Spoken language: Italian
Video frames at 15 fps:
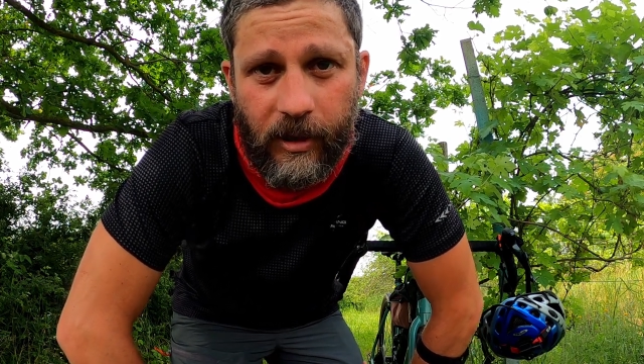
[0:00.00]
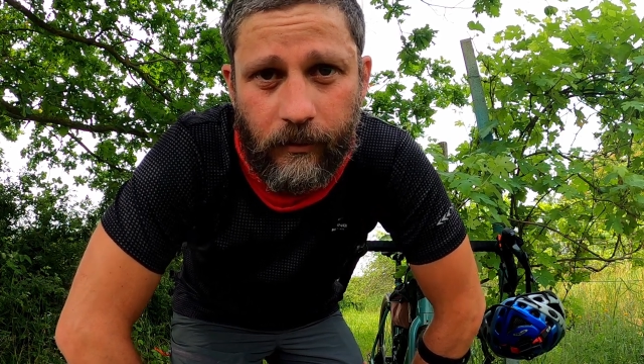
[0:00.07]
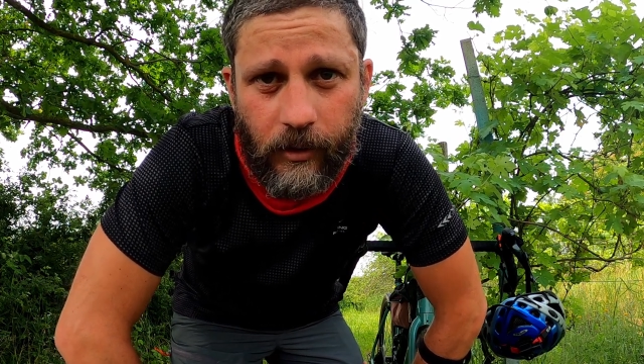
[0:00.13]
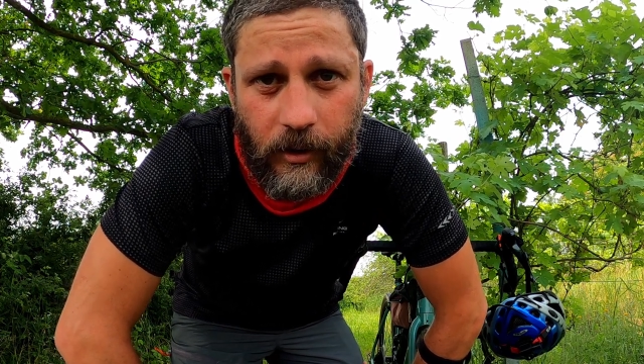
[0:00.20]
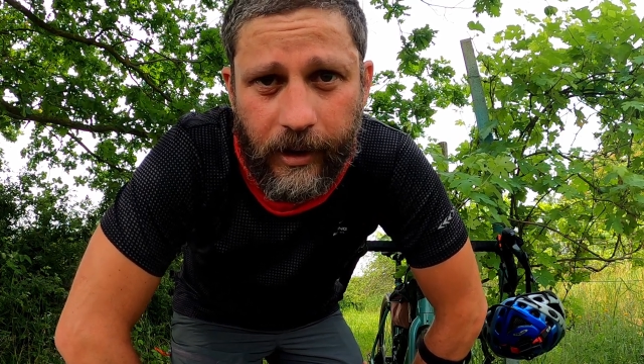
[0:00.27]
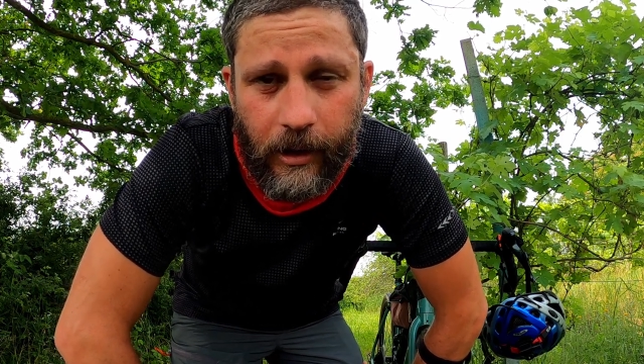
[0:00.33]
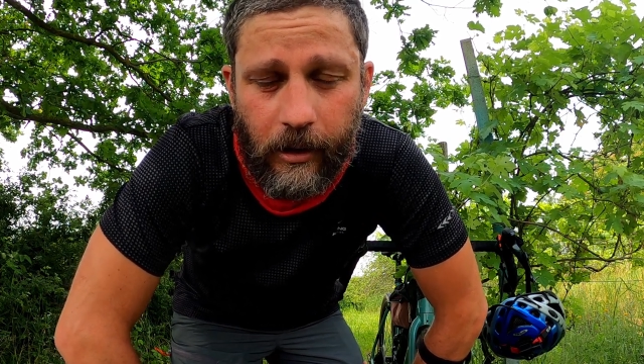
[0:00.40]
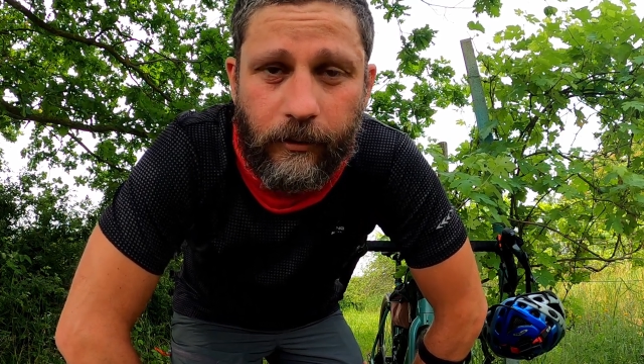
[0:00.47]
per
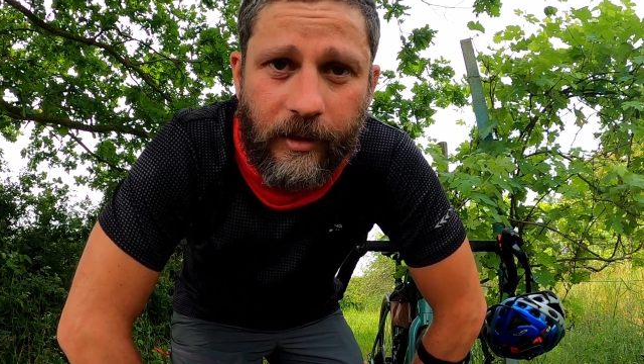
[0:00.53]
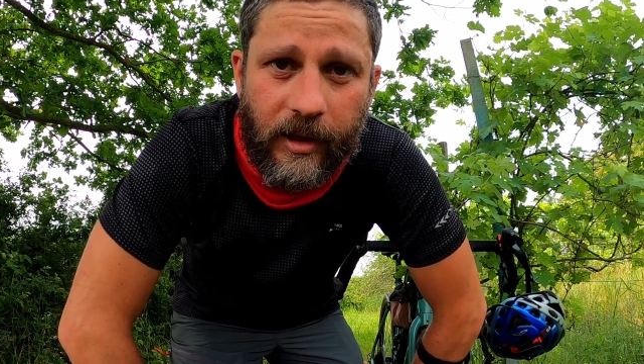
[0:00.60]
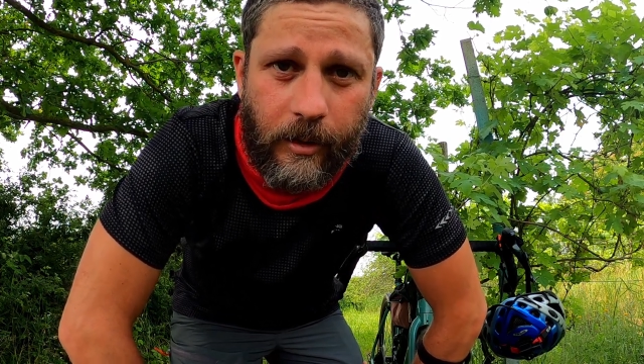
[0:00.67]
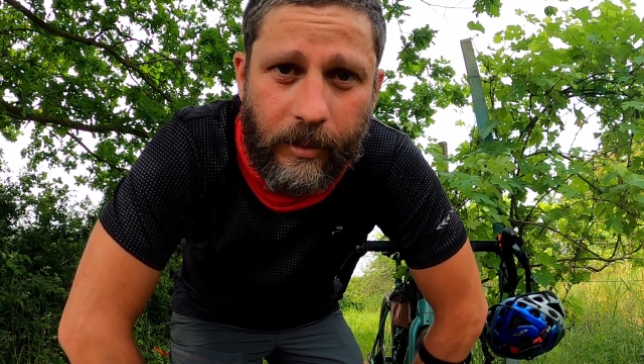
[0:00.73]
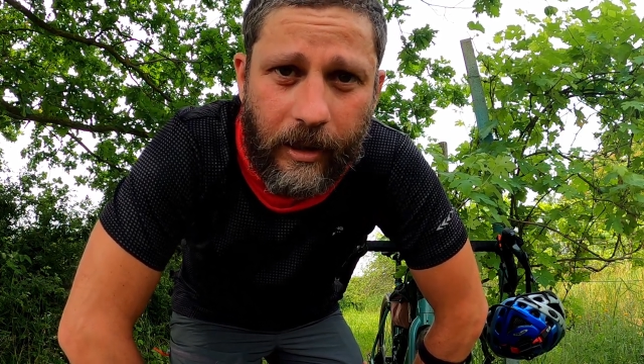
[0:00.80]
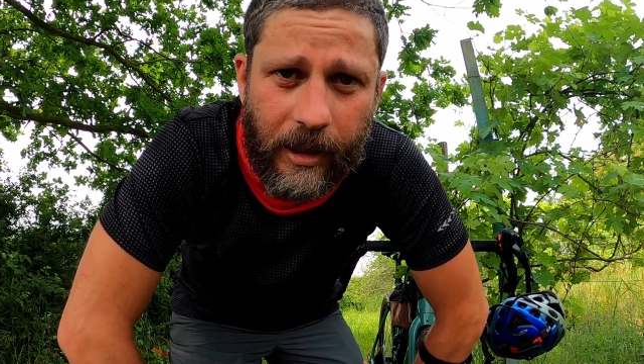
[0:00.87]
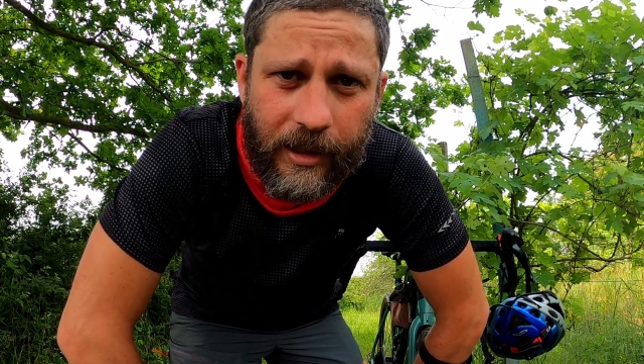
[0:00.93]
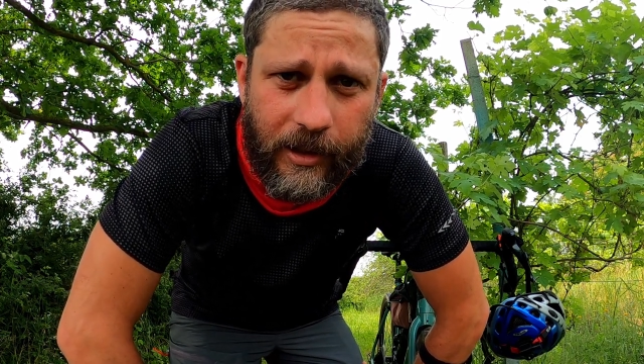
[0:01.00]
voi, lo
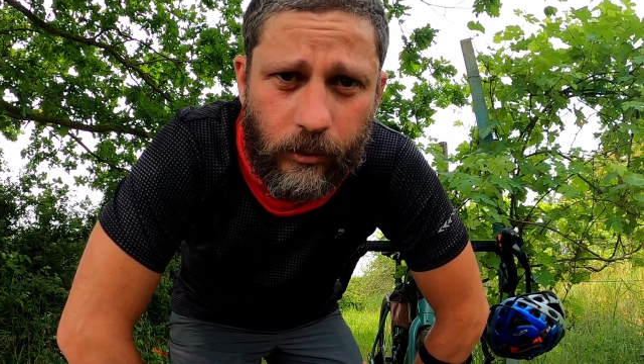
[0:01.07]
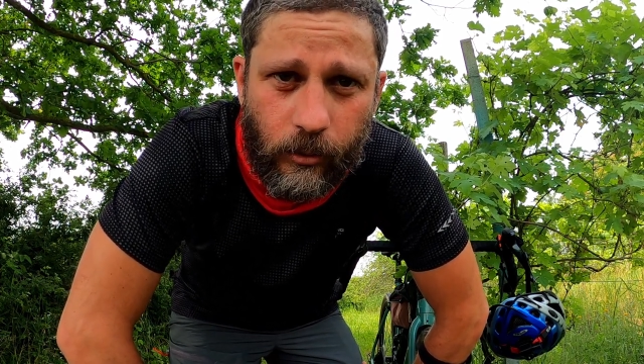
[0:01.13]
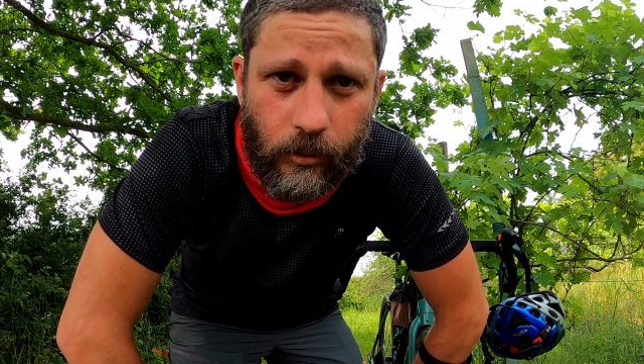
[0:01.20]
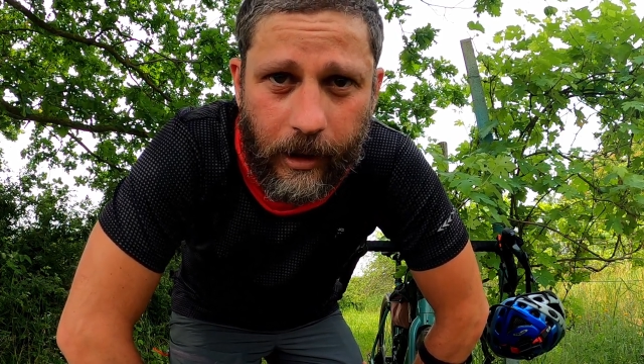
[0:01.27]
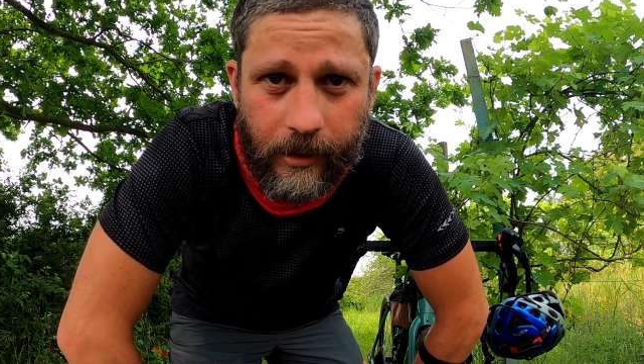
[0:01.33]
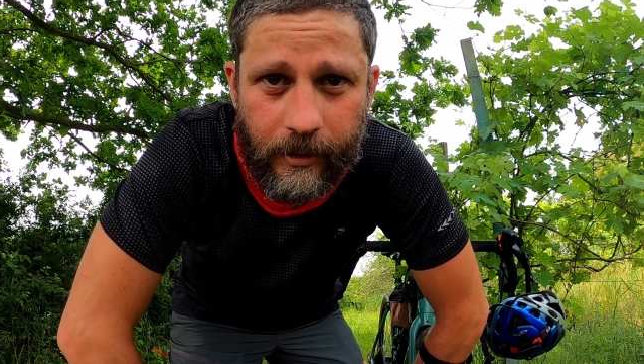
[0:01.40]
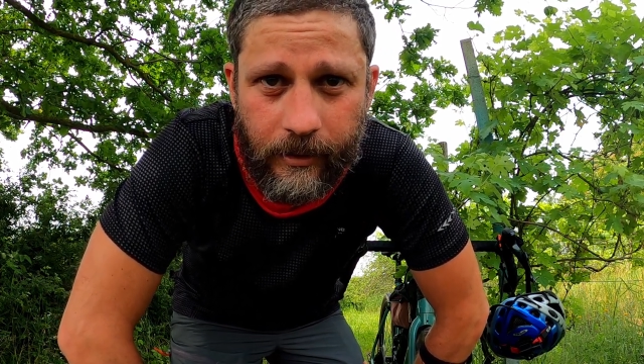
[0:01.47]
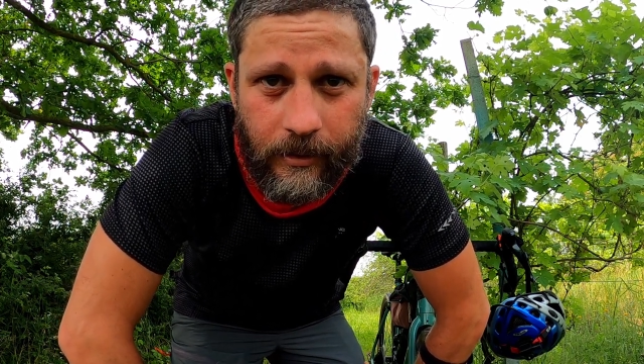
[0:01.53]
fate per la
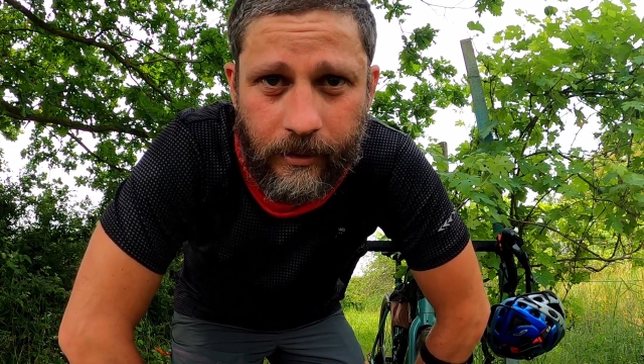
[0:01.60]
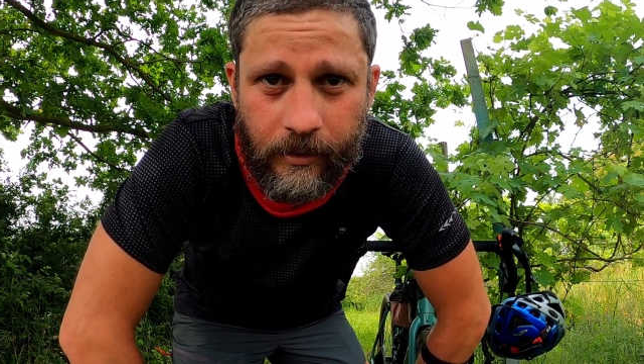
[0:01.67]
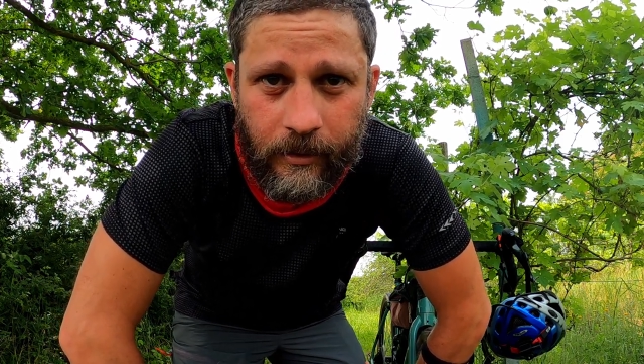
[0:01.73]
natura.